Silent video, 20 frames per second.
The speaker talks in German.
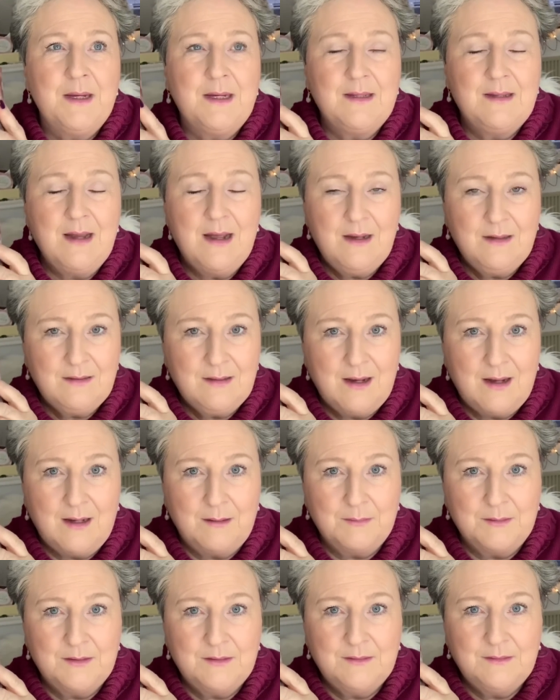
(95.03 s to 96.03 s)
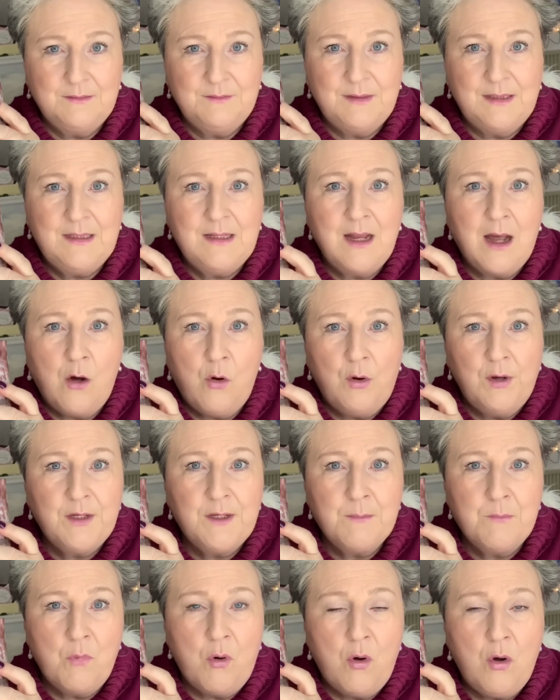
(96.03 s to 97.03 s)
gedacht habe, wenn da
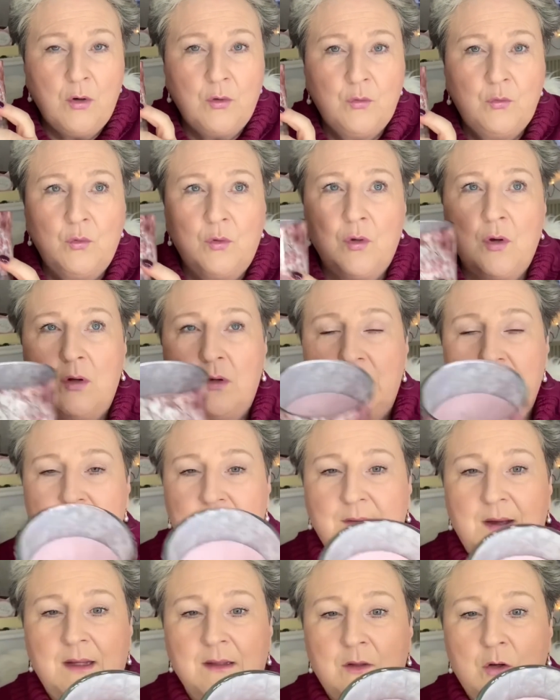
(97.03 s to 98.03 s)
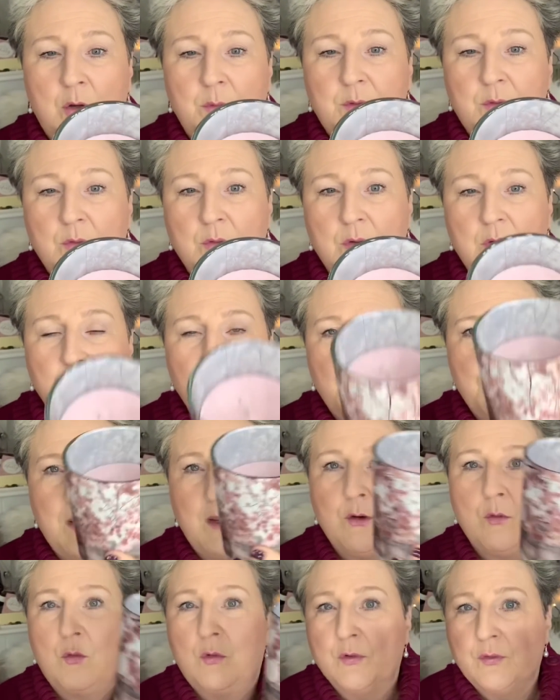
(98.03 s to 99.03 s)
heute Morgen nur noch, es waren glaube ich nur noch zwei
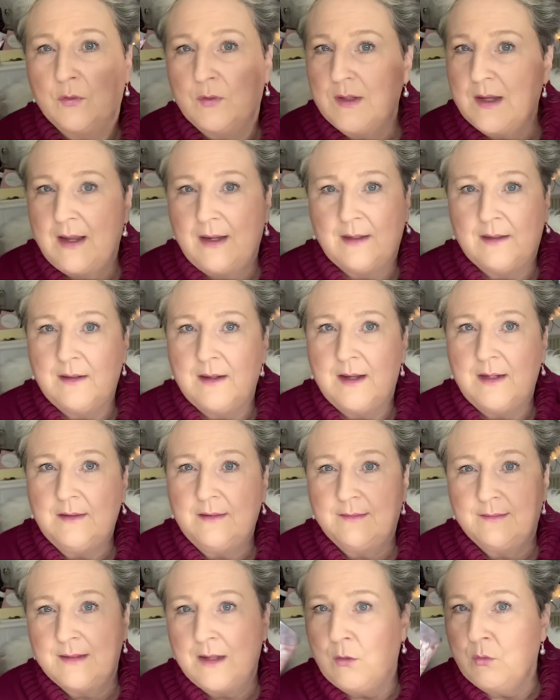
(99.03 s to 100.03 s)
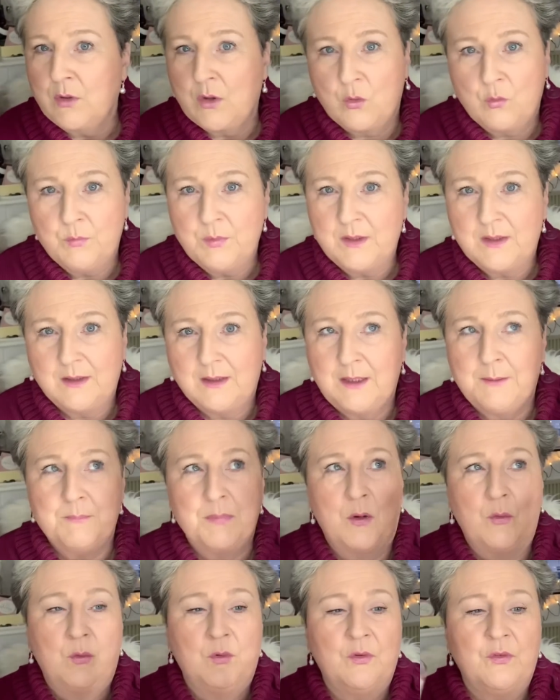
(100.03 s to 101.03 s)
große und ein kleines da oder umgedreht bei
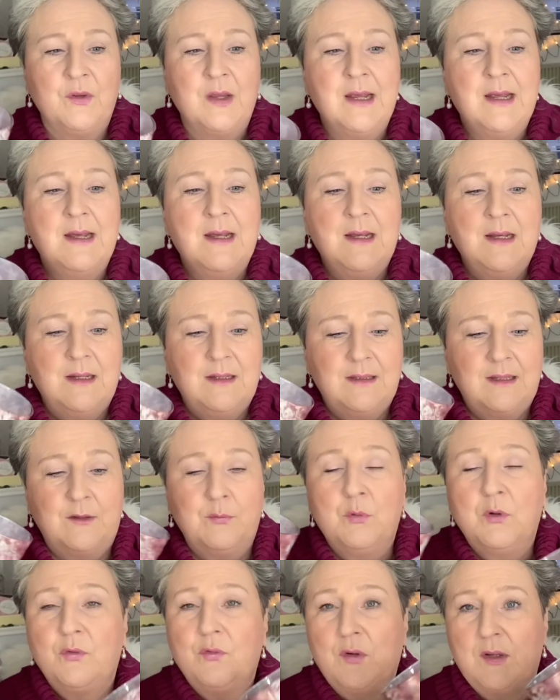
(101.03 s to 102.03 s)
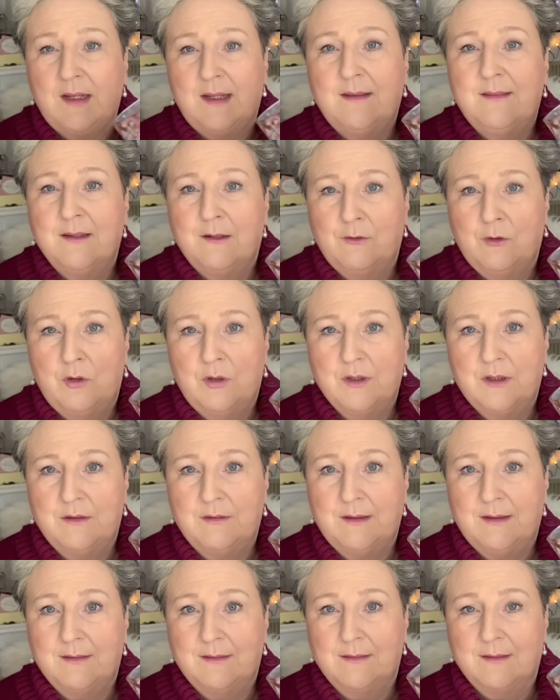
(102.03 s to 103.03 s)
uns. Das muss von letzter Woche
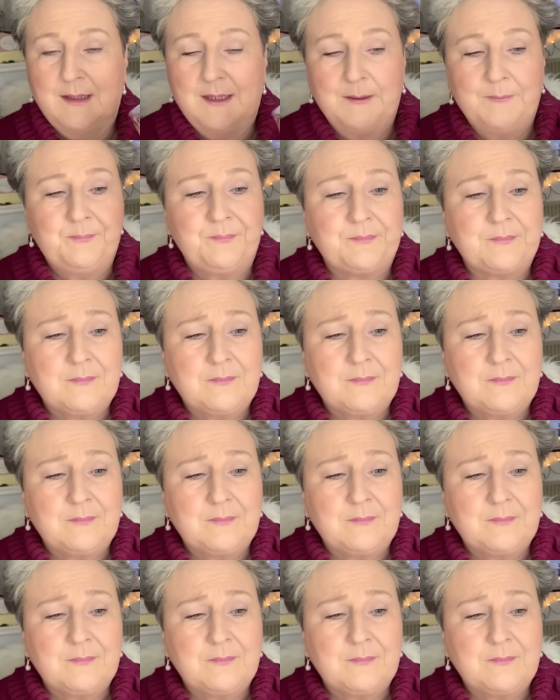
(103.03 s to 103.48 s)
gewesen sein.